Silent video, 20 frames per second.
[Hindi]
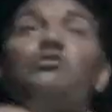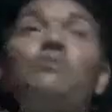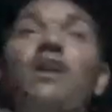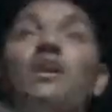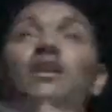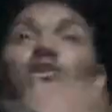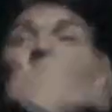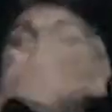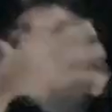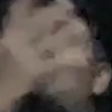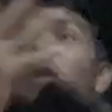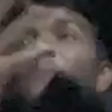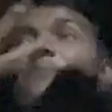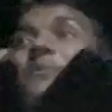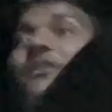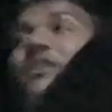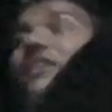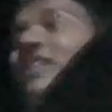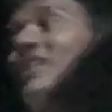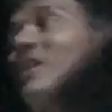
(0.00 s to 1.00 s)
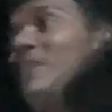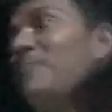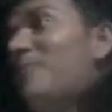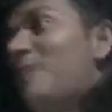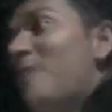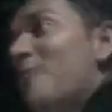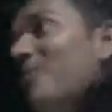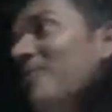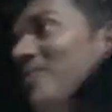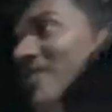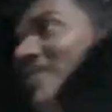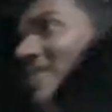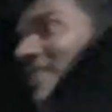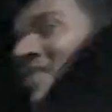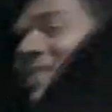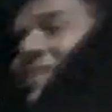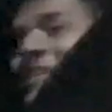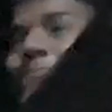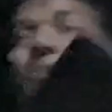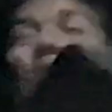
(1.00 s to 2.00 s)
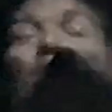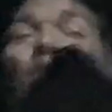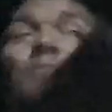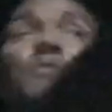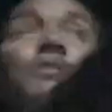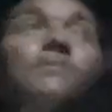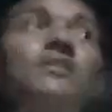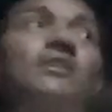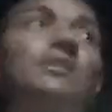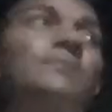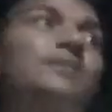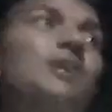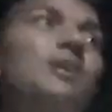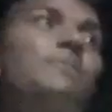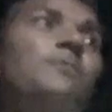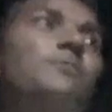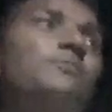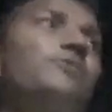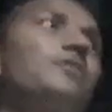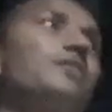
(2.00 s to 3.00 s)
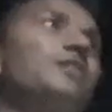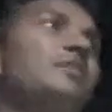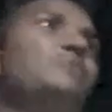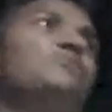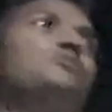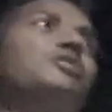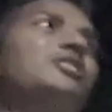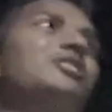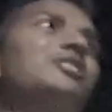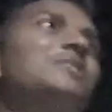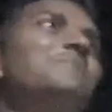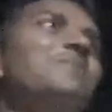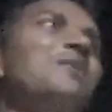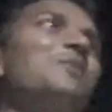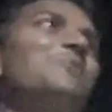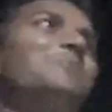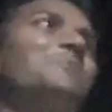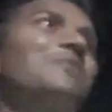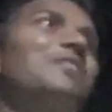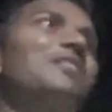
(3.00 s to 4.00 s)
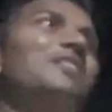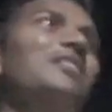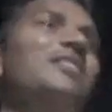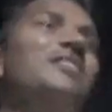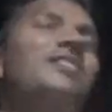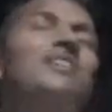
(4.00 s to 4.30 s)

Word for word: दोबारा तो यहाँ पे नहीं आ पाऊंगा मालूम नहीं मैं कभी आ पाऊंगा कि नहीं मुझे नहीं मालूम है